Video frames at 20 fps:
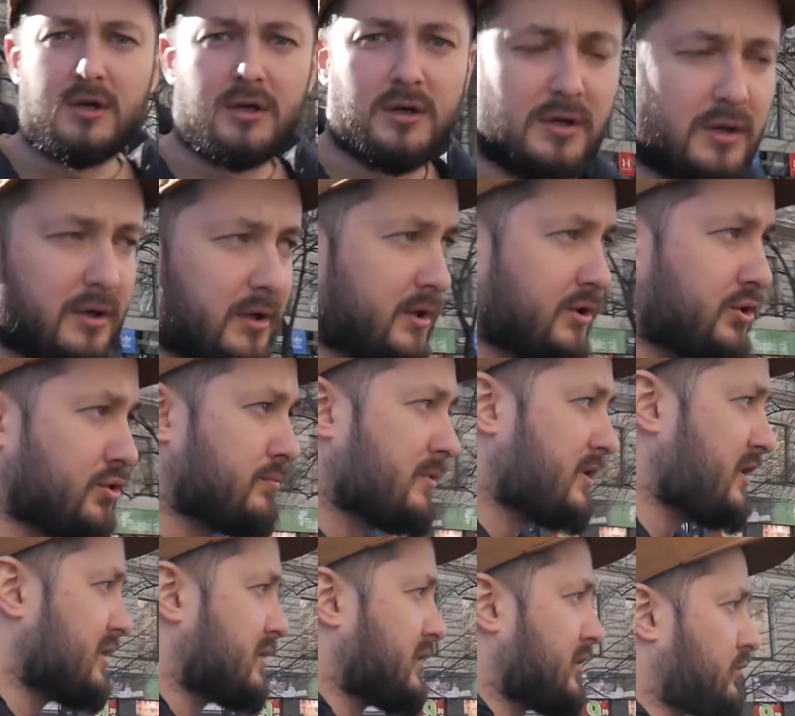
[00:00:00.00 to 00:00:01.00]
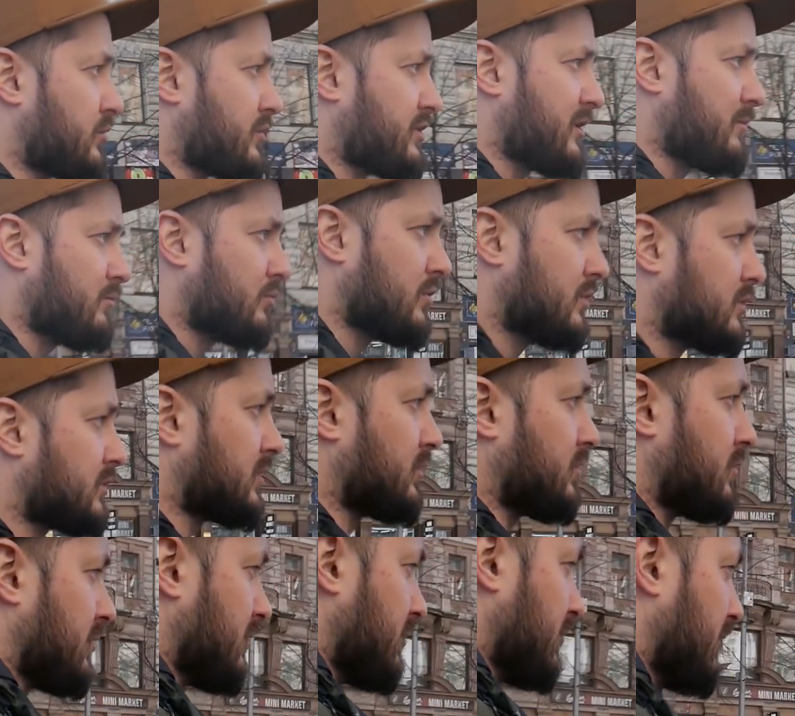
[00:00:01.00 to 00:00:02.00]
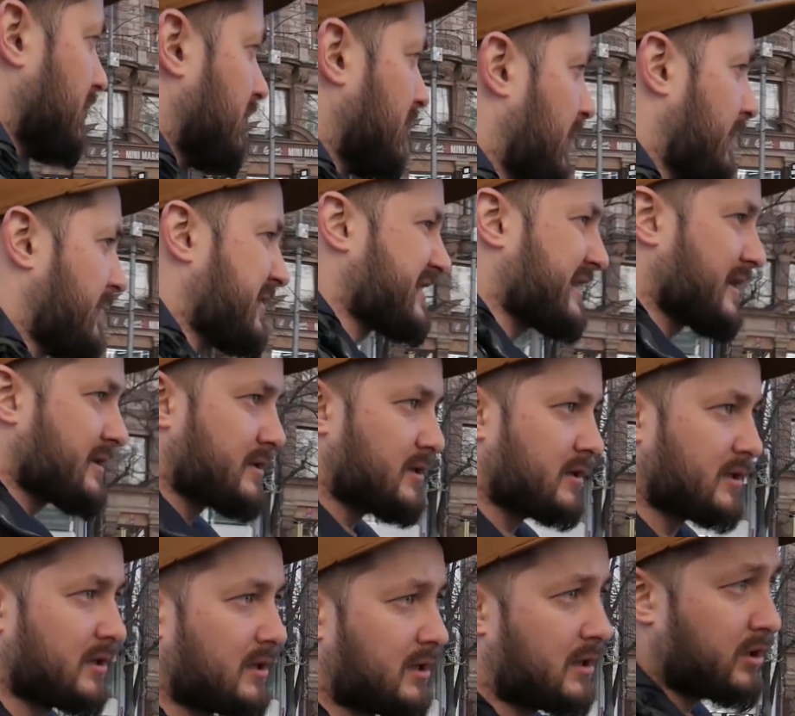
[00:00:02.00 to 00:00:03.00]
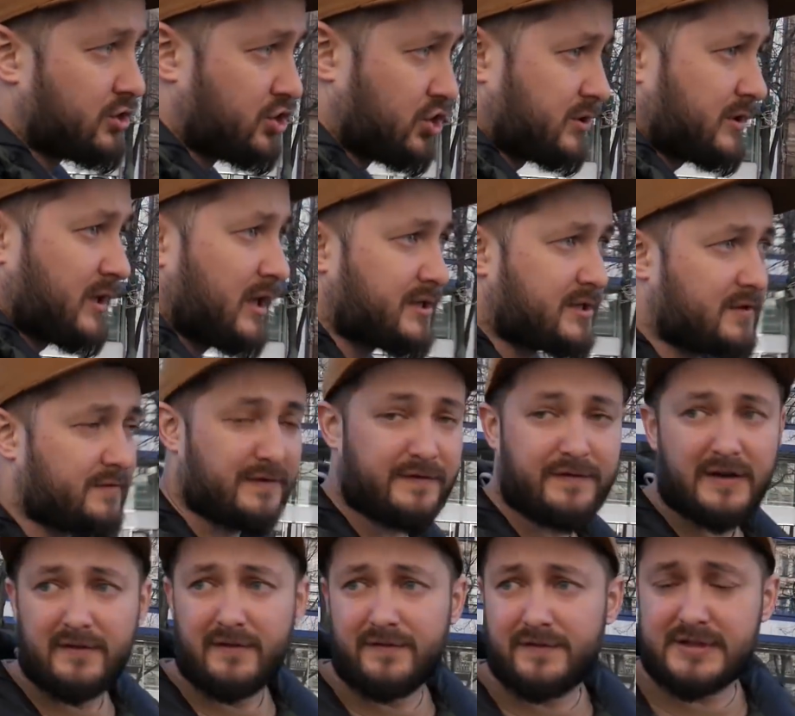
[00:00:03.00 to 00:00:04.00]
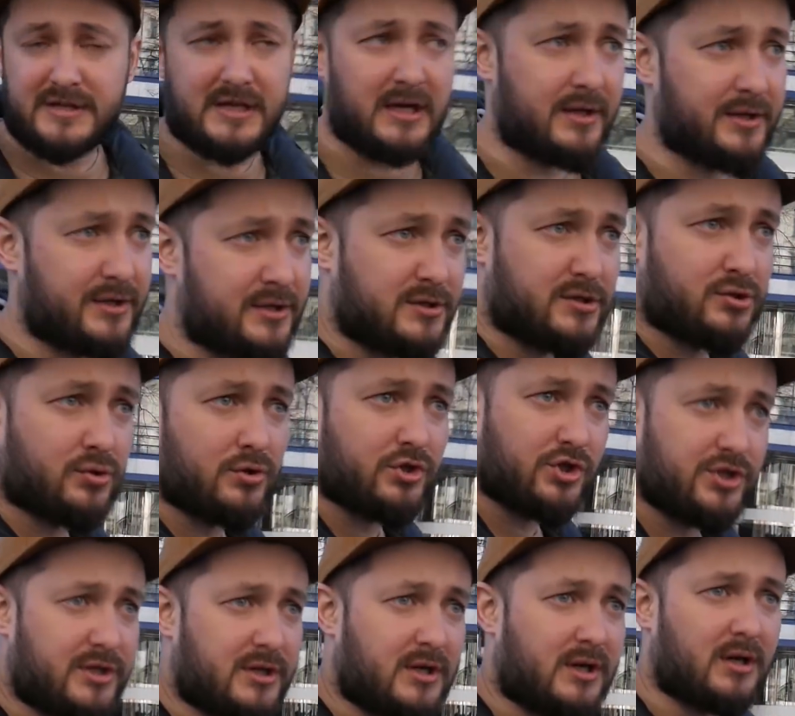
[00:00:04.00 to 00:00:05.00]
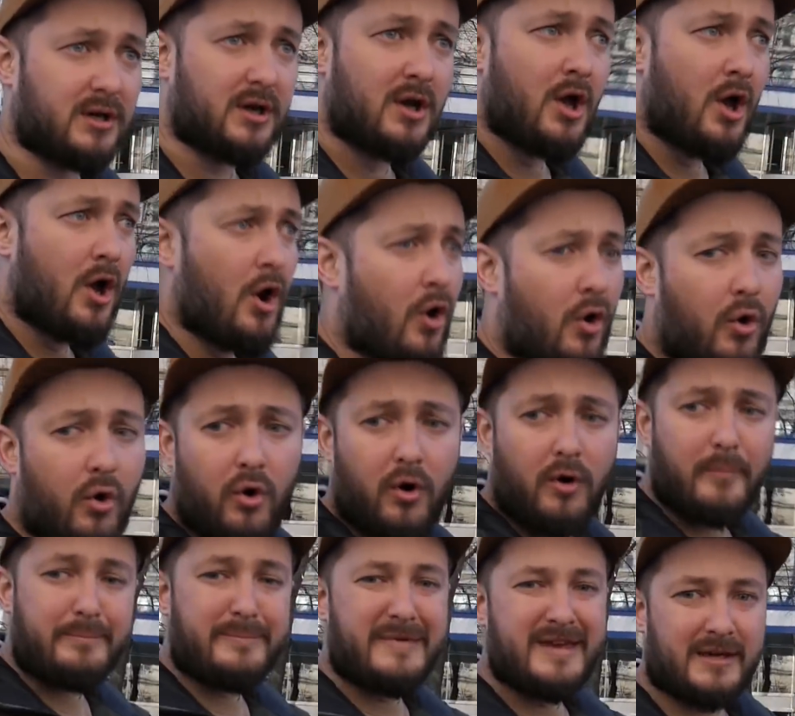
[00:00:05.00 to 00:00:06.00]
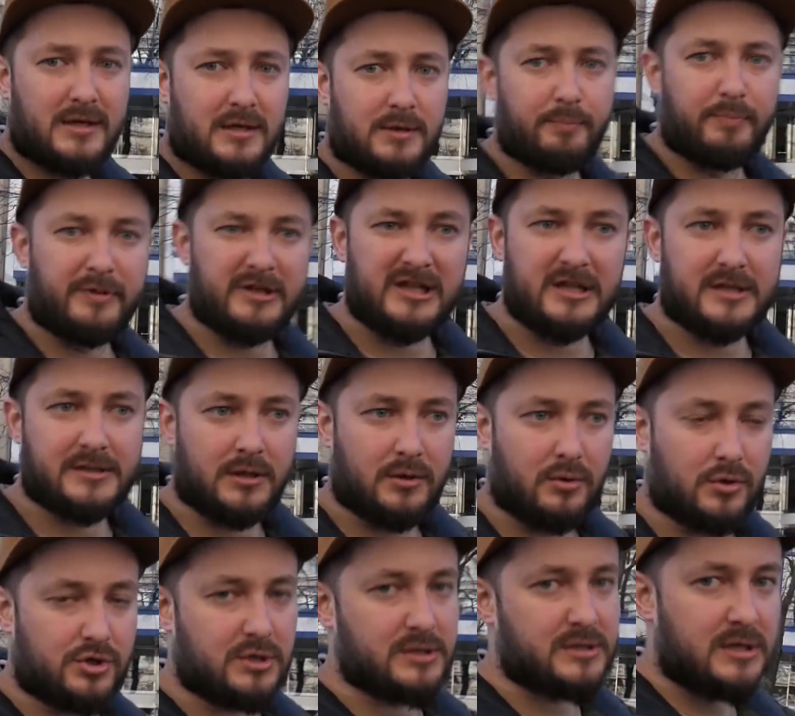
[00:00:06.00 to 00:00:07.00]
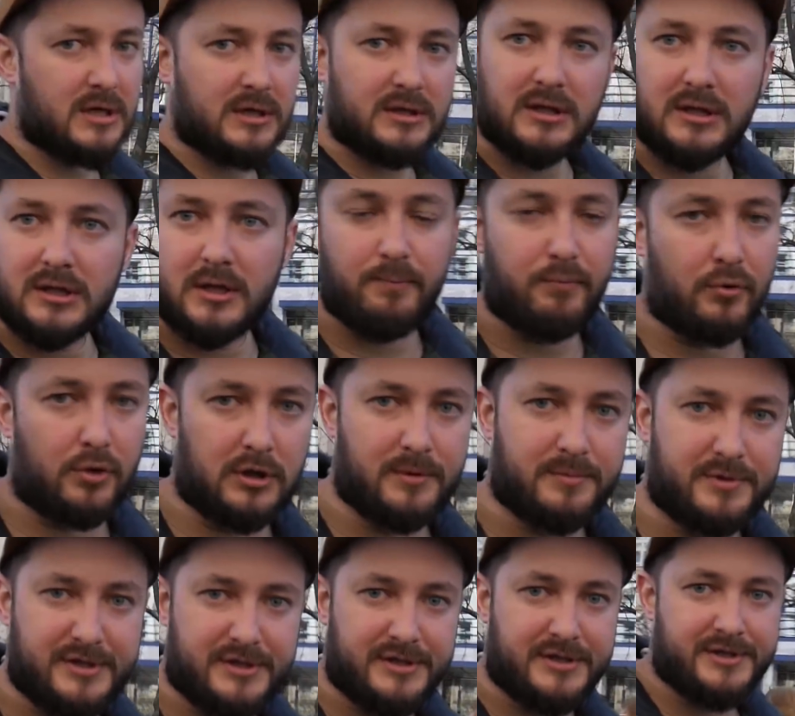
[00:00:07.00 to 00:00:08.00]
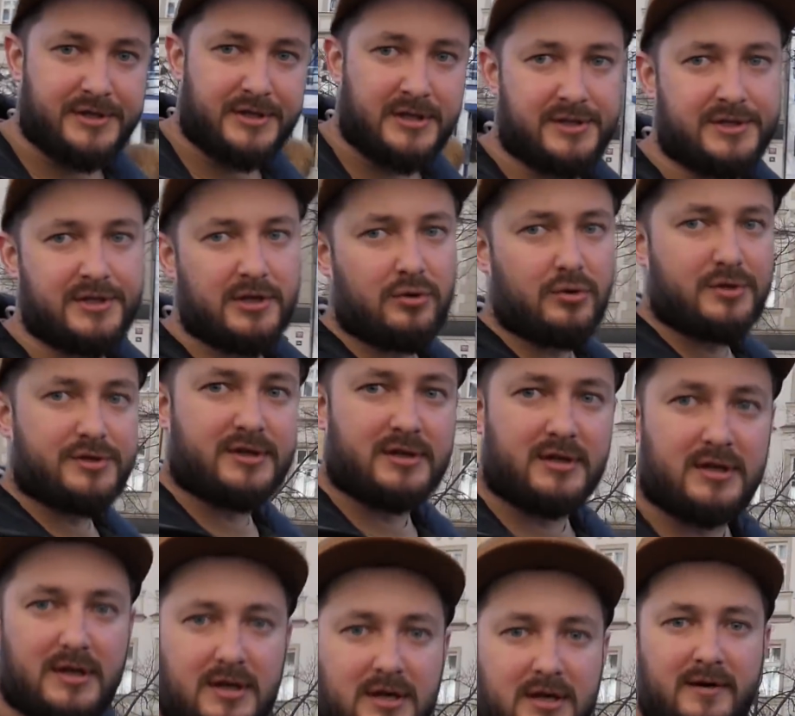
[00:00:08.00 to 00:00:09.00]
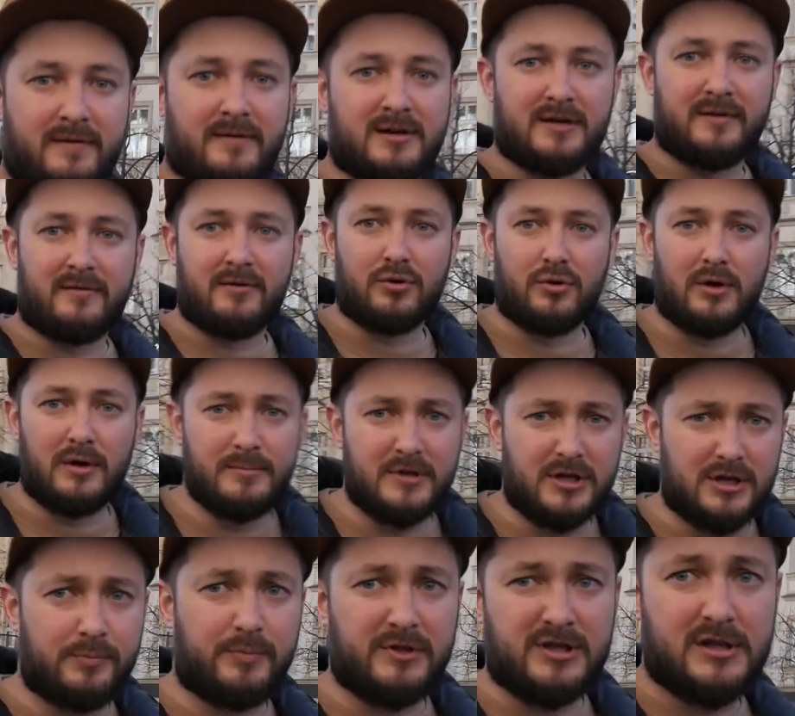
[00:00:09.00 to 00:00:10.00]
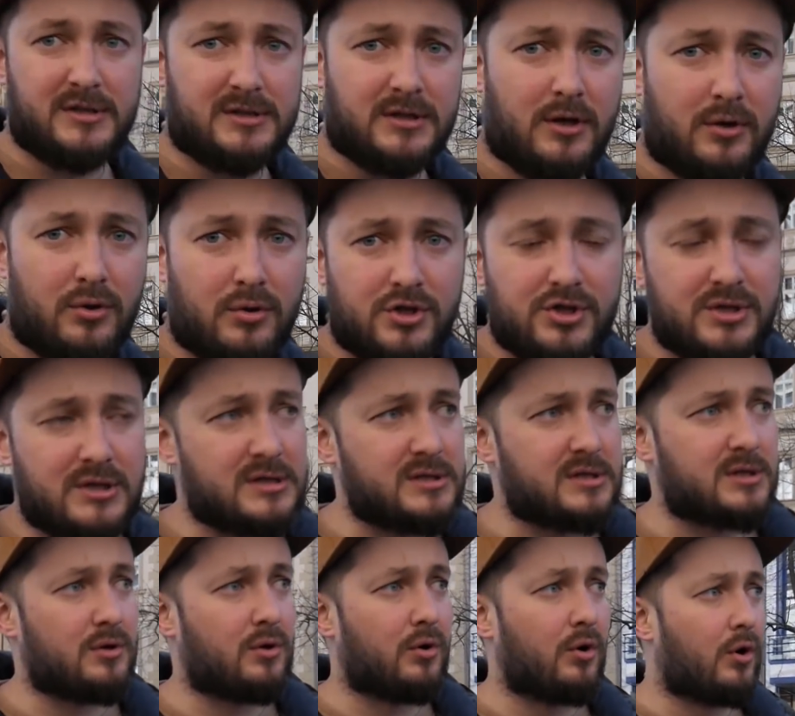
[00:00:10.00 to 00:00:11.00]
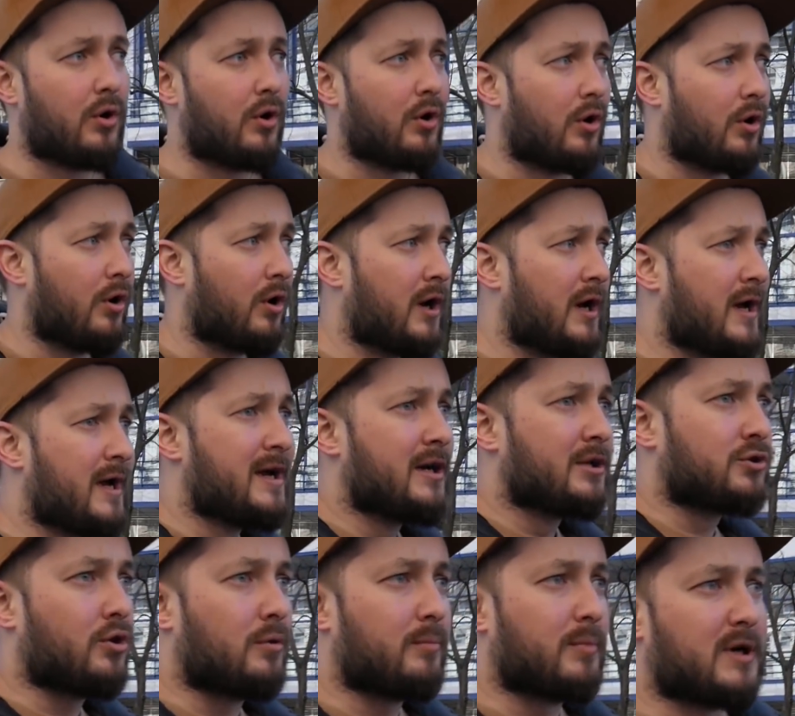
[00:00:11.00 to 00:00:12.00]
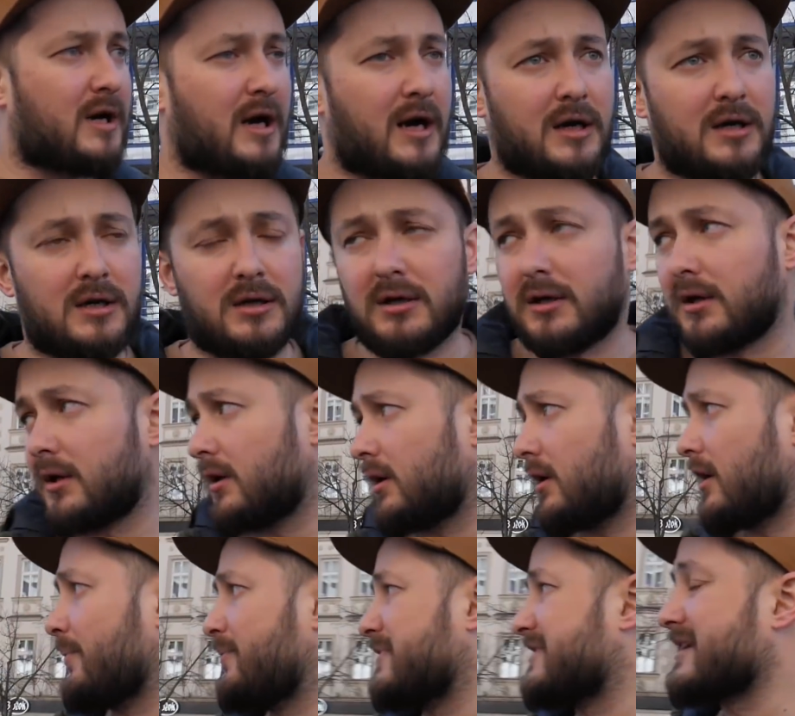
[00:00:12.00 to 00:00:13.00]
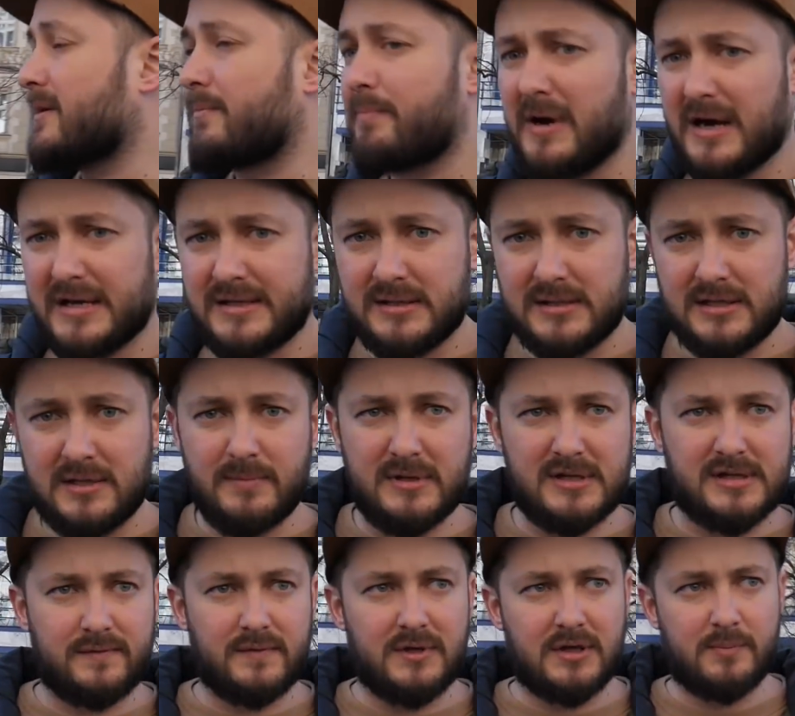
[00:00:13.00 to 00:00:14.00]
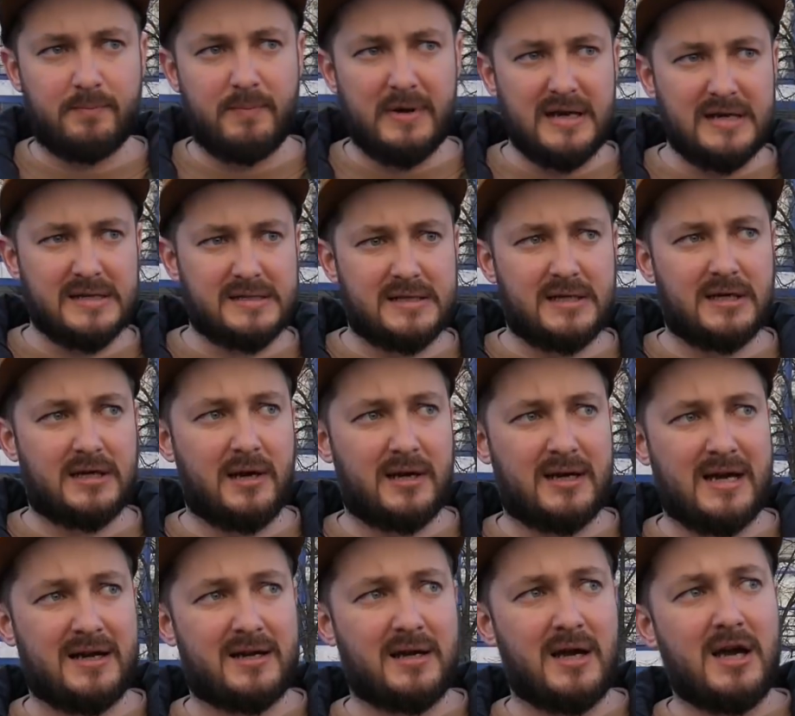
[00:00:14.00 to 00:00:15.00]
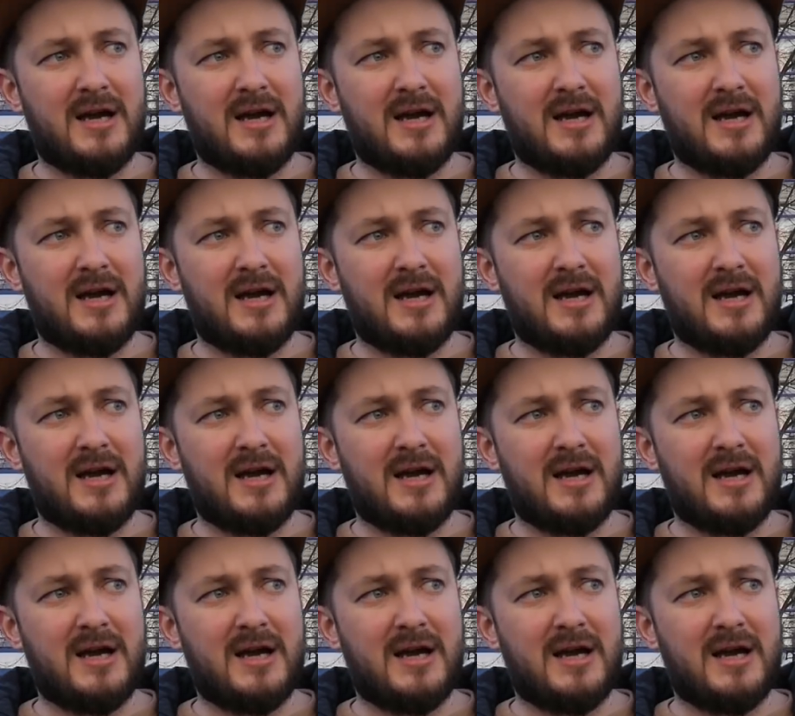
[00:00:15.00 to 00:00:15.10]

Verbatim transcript: э, юморить на эту тему. Это э, обязательно э, читайте в, в официальных источниках о мерах предосторожности. Это я на полном серьезе говорю о мерах предосторожности, о том, как э, обезопасить себя, своих близких, а как,